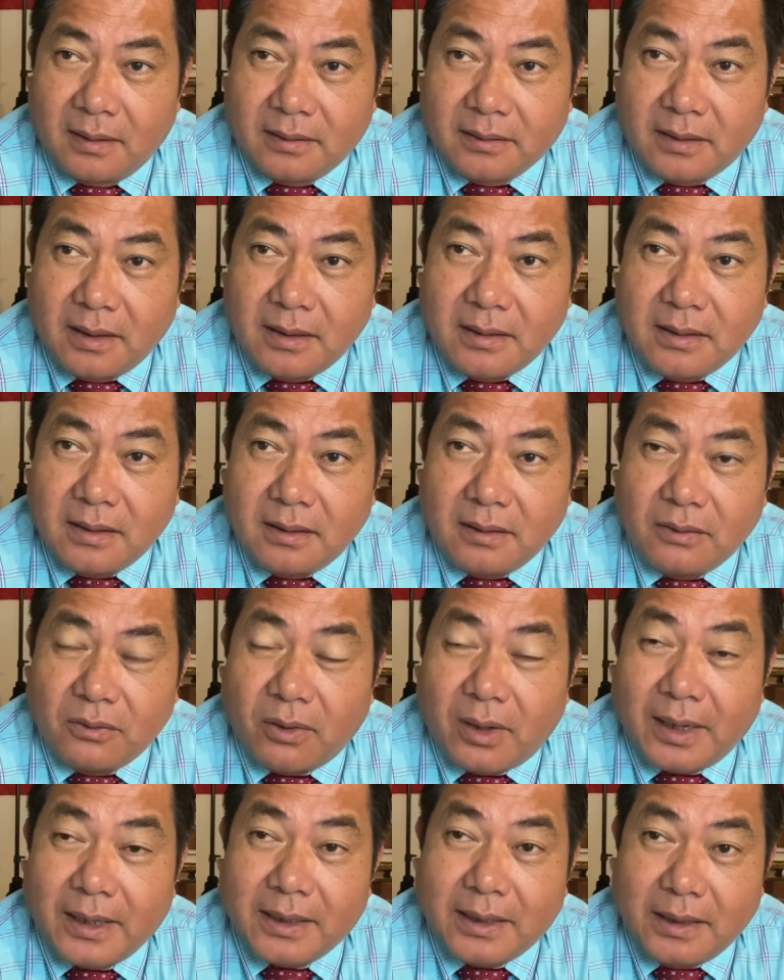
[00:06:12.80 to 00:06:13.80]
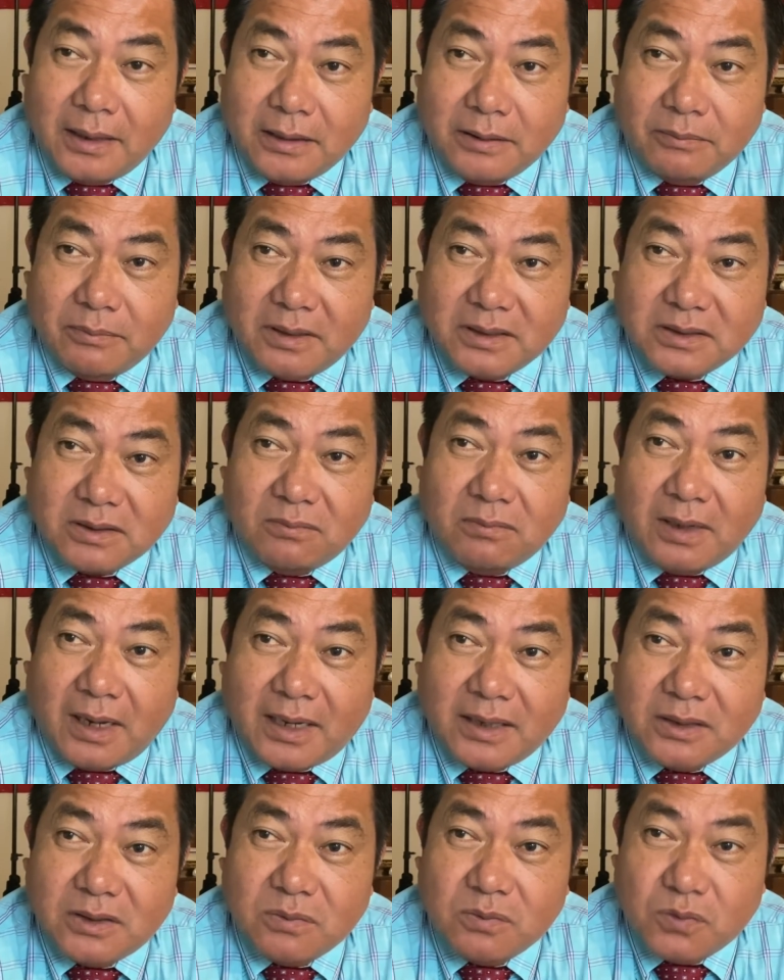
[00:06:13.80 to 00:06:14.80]
thế giới đoàn kết mà chống
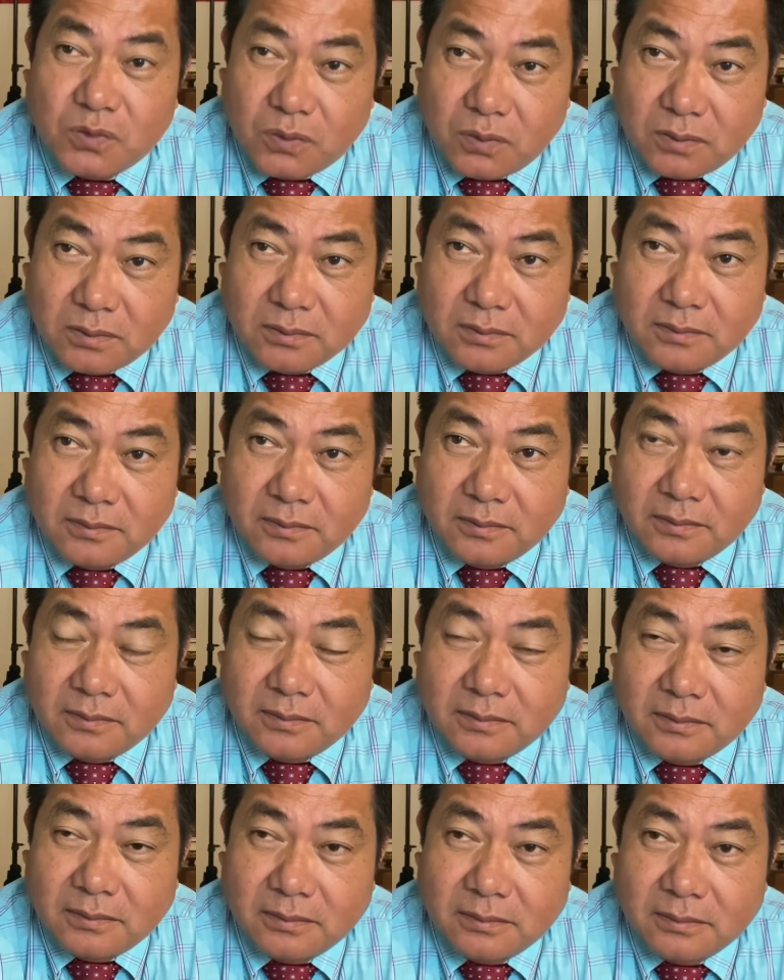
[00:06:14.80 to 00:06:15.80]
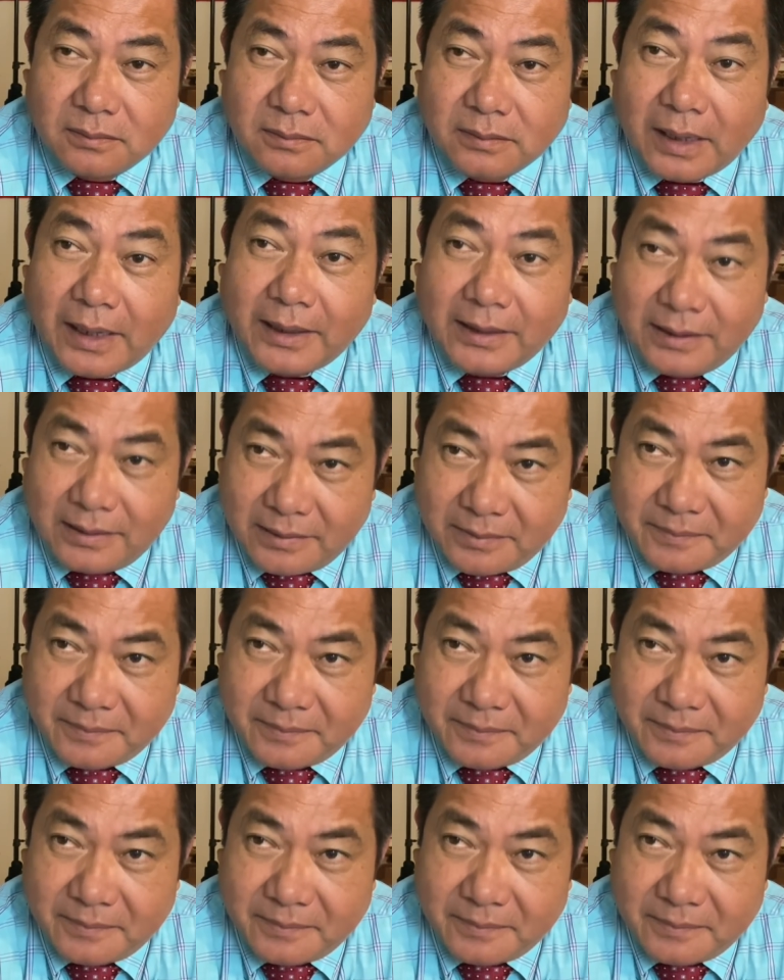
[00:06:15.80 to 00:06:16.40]
lại Trung Quốc ngay